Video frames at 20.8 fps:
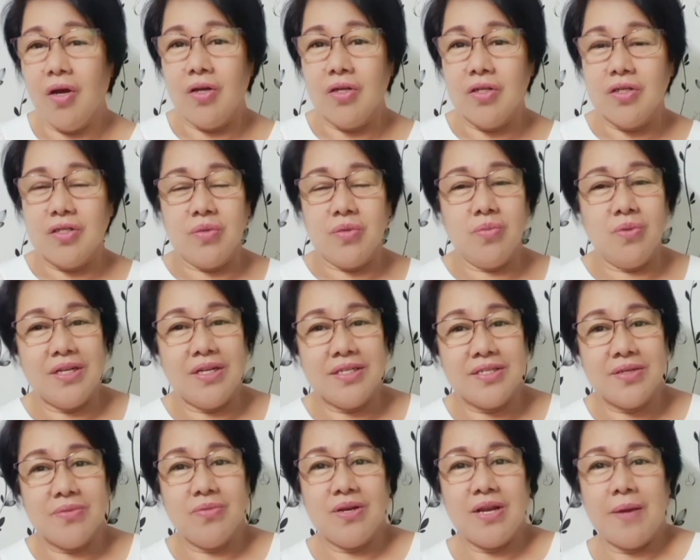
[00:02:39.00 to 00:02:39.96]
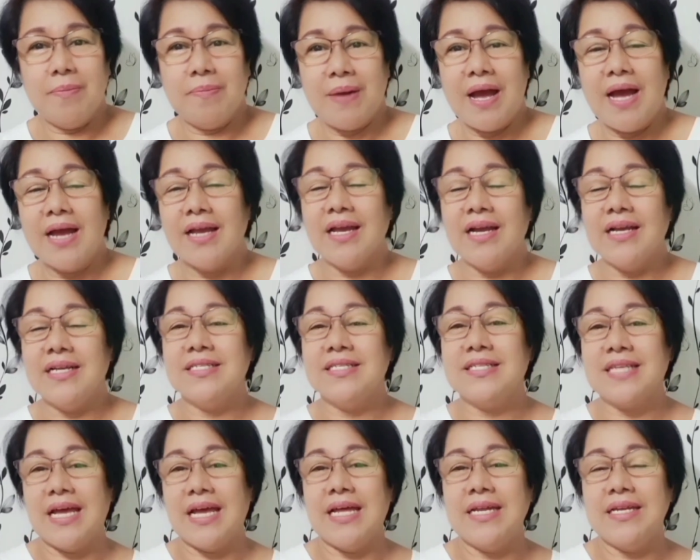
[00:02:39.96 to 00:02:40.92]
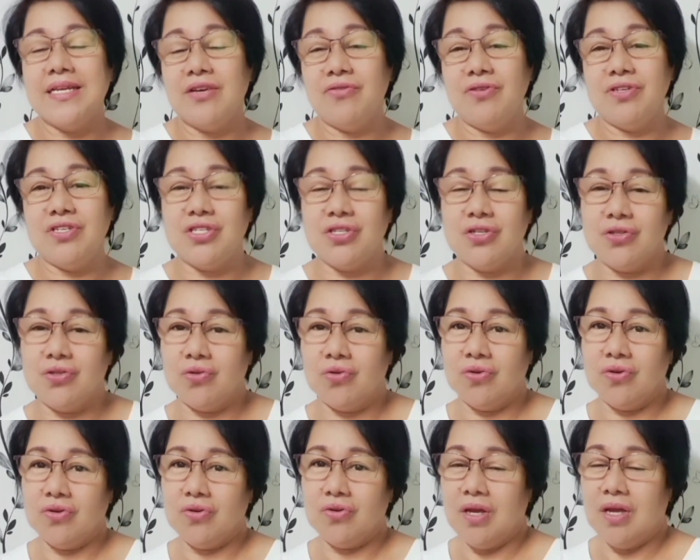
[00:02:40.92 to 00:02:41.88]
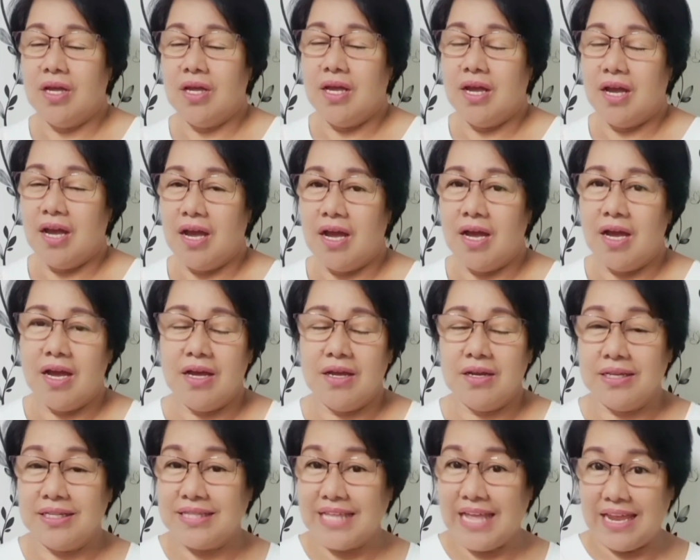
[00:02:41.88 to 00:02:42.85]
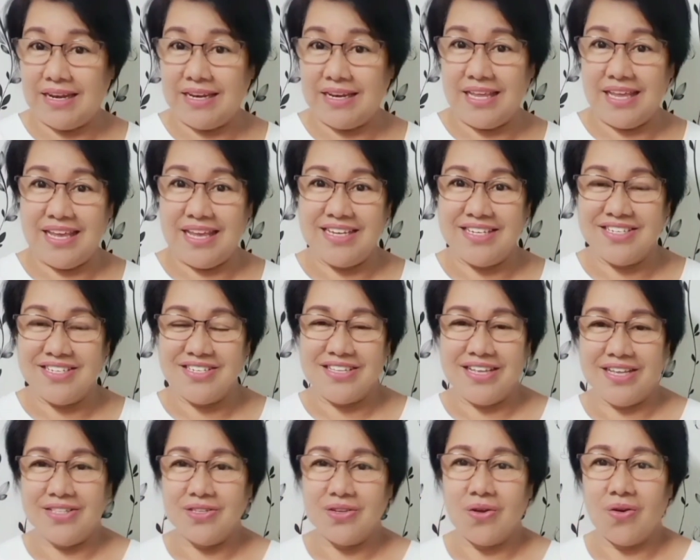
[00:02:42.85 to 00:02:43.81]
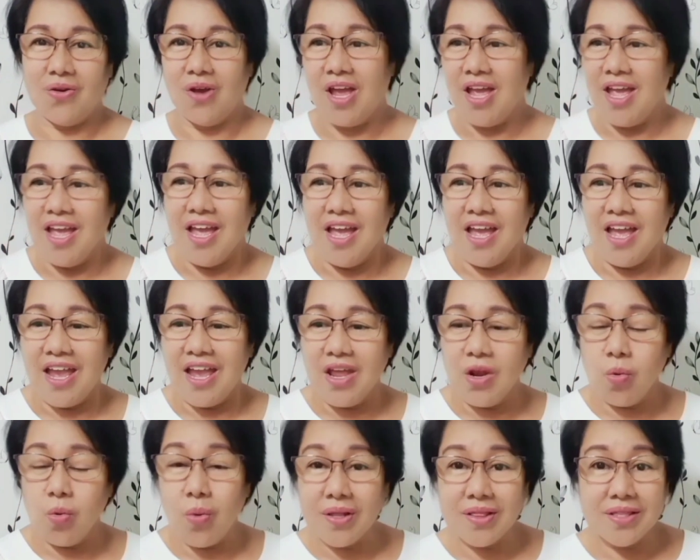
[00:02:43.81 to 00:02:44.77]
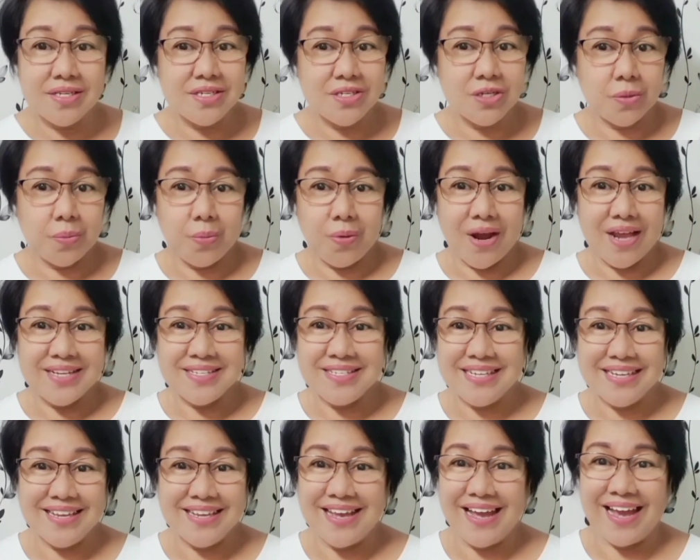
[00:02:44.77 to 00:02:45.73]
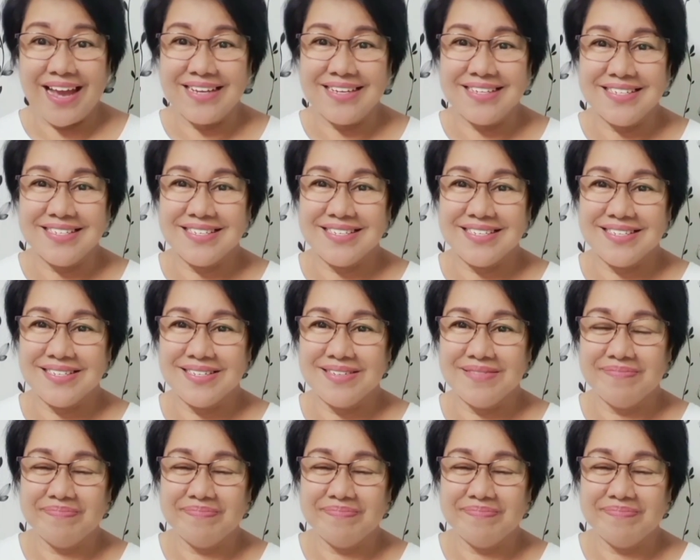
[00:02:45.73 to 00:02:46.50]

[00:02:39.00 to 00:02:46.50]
simula't-simula pa hanggang sa na-reach kitong uh, ah, retiring age nito. And what is surprising, guys?